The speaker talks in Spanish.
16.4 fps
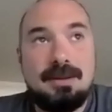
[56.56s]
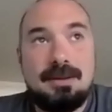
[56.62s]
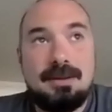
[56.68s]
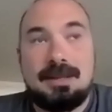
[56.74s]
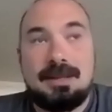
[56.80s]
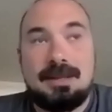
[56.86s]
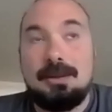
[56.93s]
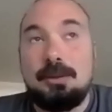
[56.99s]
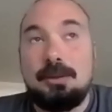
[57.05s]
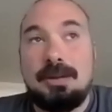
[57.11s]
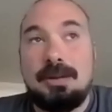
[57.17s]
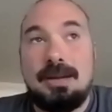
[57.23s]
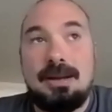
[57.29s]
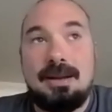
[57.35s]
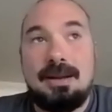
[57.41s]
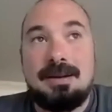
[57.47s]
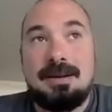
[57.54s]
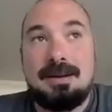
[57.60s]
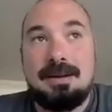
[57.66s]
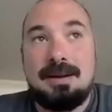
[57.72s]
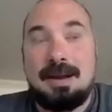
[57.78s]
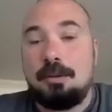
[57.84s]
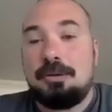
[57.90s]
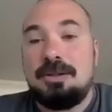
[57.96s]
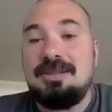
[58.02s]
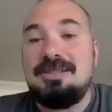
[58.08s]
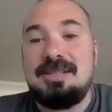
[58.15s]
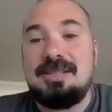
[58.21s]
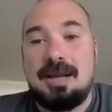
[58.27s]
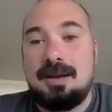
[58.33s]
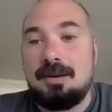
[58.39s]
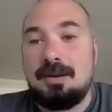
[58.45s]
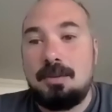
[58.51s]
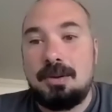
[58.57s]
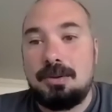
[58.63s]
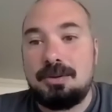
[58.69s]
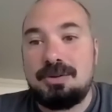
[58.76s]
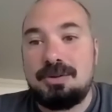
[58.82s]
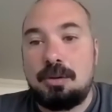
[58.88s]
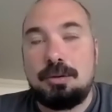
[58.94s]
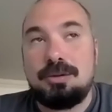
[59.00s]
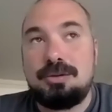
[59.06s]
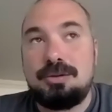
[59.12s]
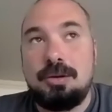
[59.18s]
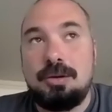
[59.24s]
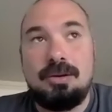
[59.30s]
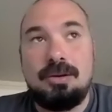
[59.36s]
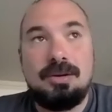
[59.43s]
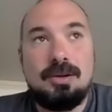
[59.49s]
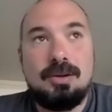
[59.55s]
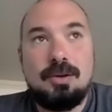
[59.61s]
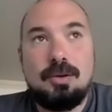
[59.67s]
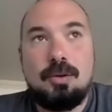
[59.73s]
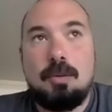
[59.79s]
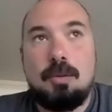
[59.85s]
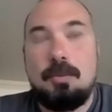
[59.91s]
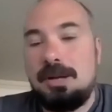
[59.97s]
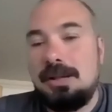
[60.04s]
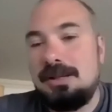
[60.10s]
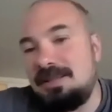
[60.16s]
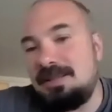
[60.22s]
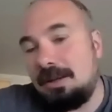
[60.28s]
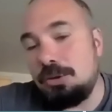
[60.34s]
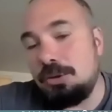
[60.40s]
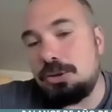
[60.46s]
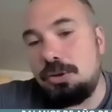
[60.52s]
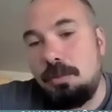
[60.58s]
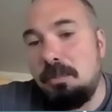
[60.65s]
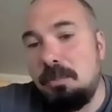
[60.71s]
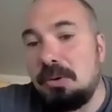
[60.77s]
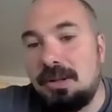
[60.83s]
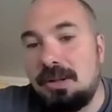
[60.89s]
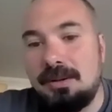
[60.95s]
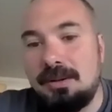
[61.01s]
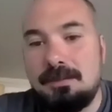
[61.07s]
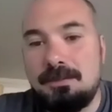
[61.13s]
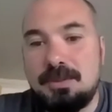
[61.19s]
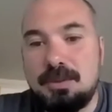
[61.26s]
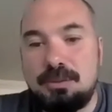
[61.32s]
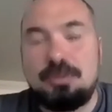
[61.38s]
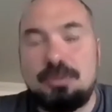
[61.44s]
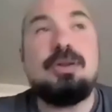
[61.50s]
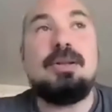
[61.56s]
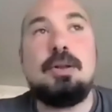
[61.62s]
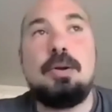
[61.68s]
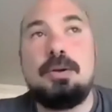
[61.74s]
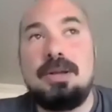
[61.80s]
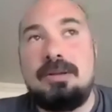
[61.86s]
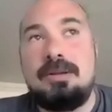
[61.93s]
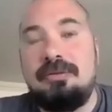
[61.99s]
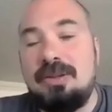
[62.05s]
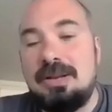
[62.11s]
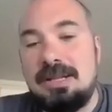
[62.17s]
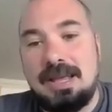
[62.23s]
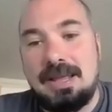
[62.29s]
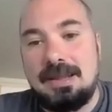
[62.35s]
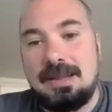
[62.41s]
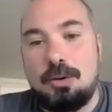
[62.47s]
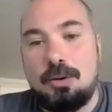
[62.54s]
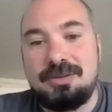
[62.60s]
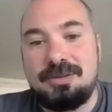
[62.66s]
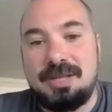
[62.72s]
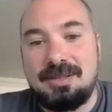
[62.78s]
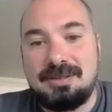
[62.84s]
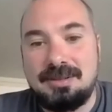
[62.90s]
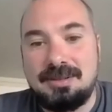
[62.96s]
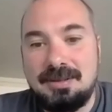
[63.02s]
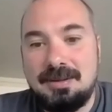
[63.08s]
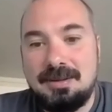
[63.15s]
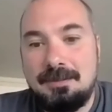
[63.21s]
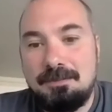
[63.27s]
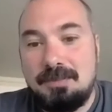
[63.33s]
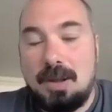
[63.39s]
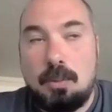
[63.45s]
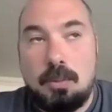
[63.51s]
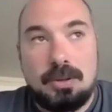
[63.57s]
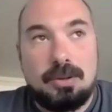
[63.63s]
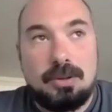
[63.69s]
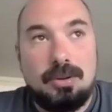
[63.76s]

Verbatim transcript: tanto en, la noticia cuando se conoció, como en el desarrollo, ¿no? Porque sucedieron infinidad de cosas. Me acuerdo